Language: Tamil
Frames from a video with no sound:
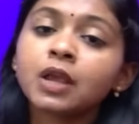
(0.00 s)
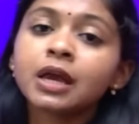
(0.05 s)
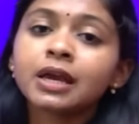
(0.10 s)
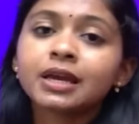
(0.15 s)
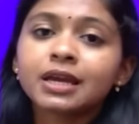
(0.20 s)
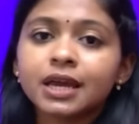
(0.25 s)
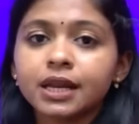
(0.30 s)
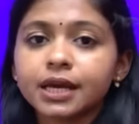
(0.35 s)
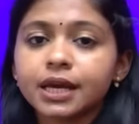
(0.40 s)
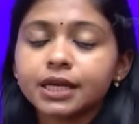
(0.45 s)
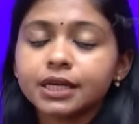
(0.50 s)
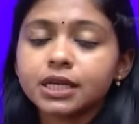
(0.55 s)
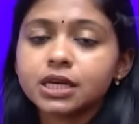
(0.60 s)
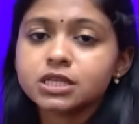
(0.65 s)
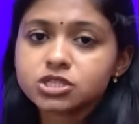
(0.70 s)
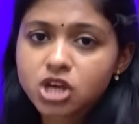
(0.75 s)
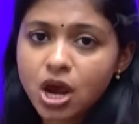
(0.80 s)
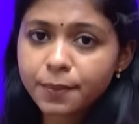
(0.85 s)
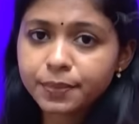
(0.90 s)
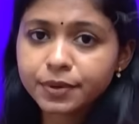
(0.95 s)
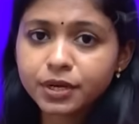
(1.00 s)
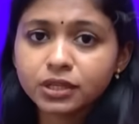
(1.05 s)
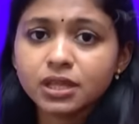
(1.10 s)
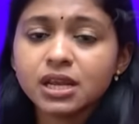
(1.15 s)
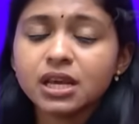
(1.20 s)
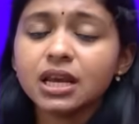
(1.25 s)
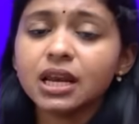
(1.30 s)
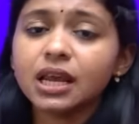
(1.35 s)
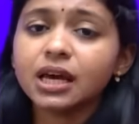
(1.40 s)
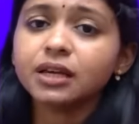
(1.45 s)
என்ன கேட்டால் சாப்டர்
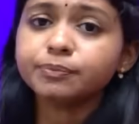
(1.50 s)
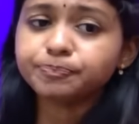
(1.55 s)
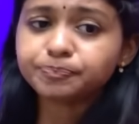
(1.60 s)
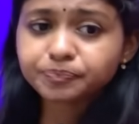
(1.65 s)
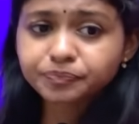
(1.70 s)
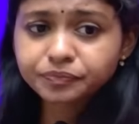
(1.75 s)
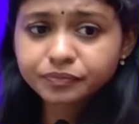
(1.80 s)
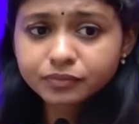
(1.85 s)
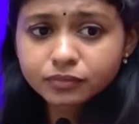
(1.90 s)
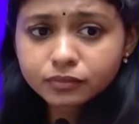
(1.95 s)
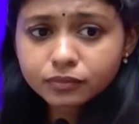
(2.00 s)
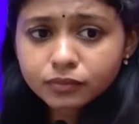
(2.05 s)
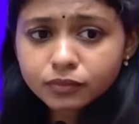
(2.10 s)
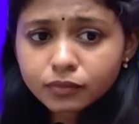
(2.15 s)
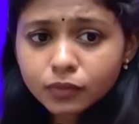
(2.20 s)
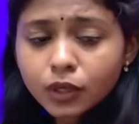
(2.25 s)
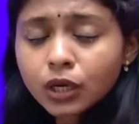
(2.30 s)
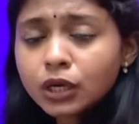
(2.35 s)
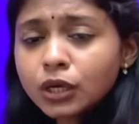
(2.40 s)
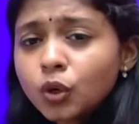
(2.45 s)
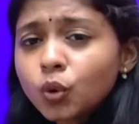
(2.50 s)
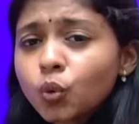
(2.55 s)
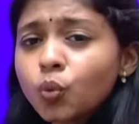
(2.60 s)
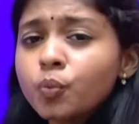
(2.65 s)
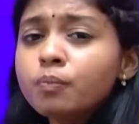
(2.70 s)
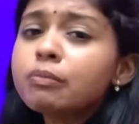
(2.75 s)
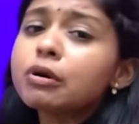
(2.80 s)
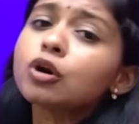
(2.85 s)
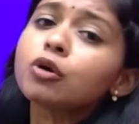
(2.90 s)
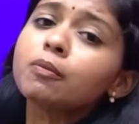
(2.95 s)
த்ரீல
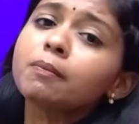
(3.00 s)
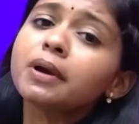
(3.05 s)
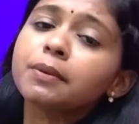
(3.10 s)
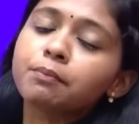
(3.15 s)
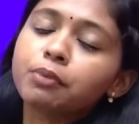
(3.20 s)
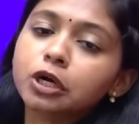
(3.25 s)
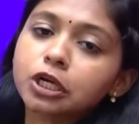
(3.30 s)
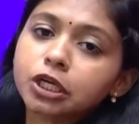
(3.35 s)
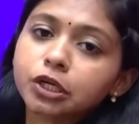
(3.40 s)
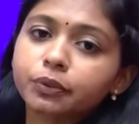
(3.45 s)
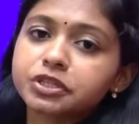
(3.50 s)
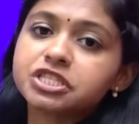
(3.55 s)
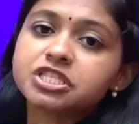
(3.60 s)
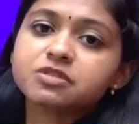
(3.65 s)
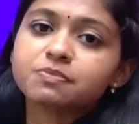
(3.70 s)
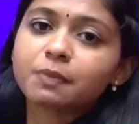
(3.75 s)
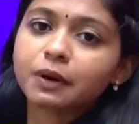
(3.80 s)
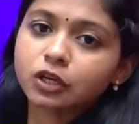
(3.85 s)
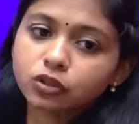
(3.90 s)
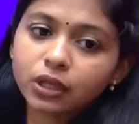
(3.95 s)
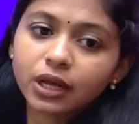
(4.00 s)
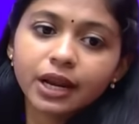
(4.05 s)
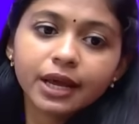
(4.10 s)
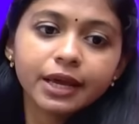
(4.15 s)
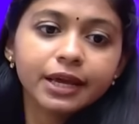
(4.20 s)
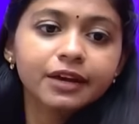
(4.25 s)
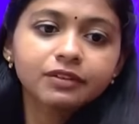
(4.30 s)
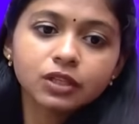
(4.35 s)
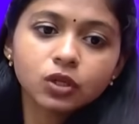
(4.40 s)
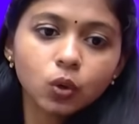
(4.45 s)
ரொம்ப ரொம்ப இம்பார்ட்டன்ட் கொஸ்டின்ஸ் மட்டும் தான் நான்
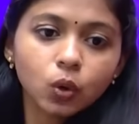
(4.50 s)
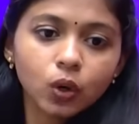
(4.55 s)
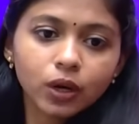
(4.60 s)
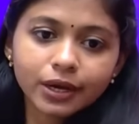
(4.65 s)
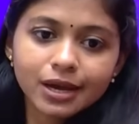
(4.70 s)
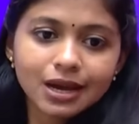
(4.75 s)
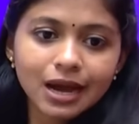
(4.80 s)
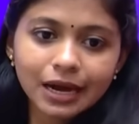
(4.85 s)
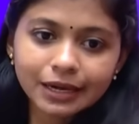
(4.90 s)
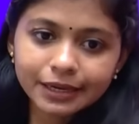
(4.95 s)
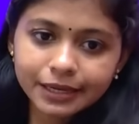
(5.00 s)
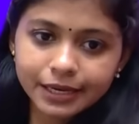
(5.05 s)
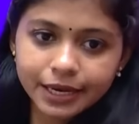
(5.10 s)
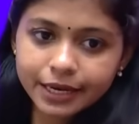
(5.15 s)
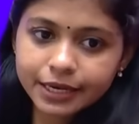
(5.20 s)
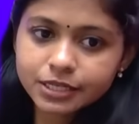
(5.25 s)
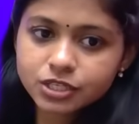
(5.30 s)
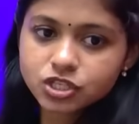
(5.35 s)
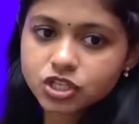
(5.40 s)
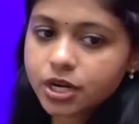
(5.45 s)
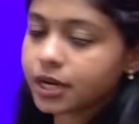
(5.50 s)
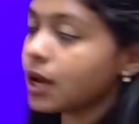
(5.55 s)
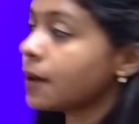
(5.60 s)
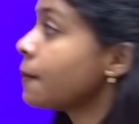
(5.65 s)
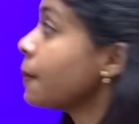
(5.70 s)
இங்கே வந்து உங்களுக்கு காட்டியிருக்கேன் சரியா